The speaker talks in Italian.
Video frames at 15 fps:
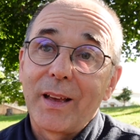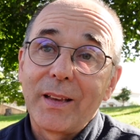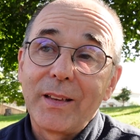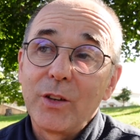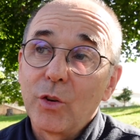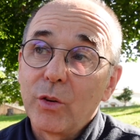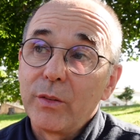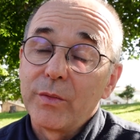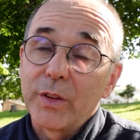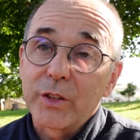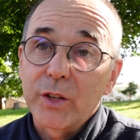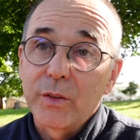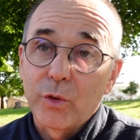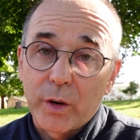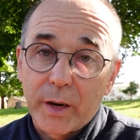io
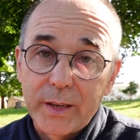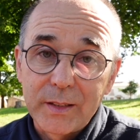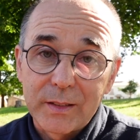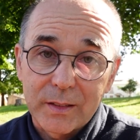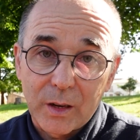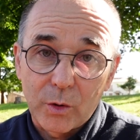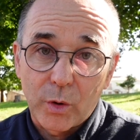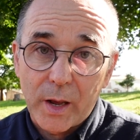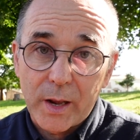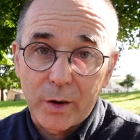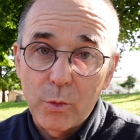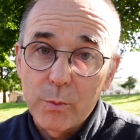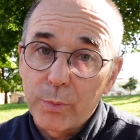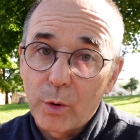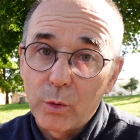invece vorrei instaurare
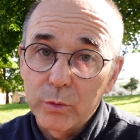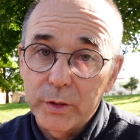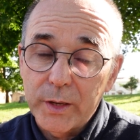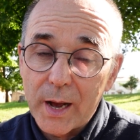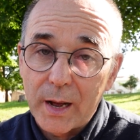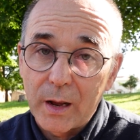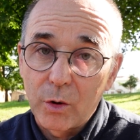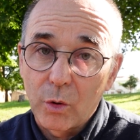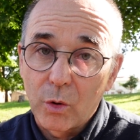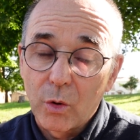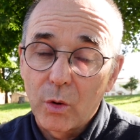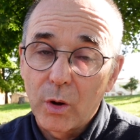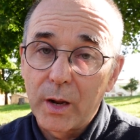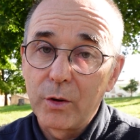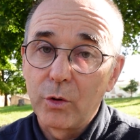un po' un
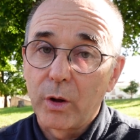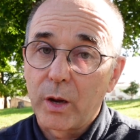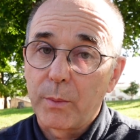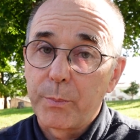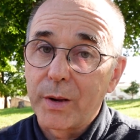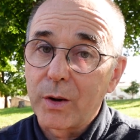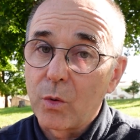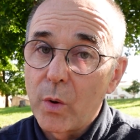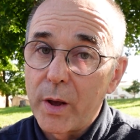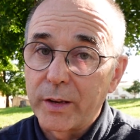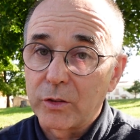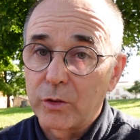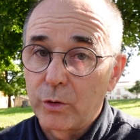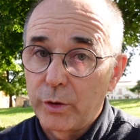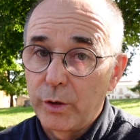dialogo. Allora per
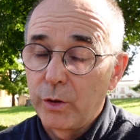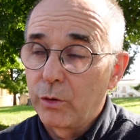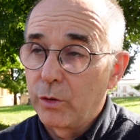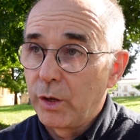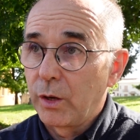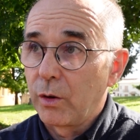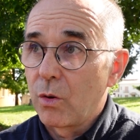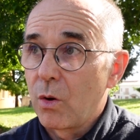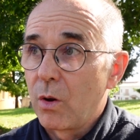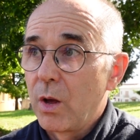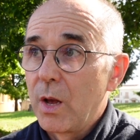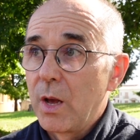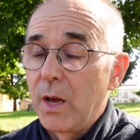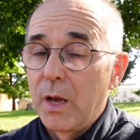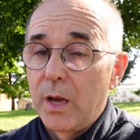questo io dico,
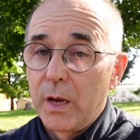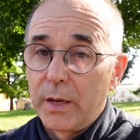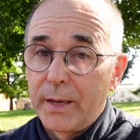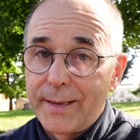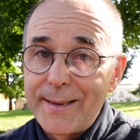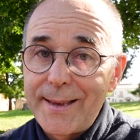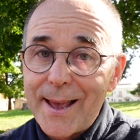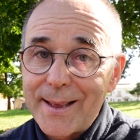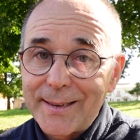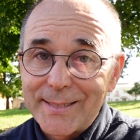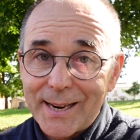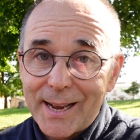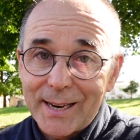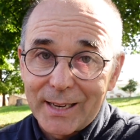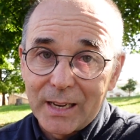chi è
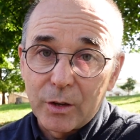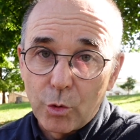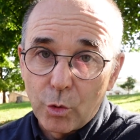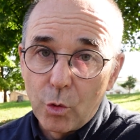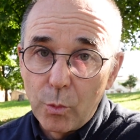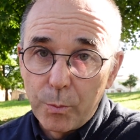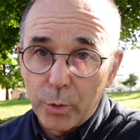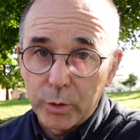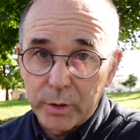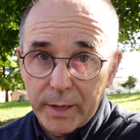già nel gruppo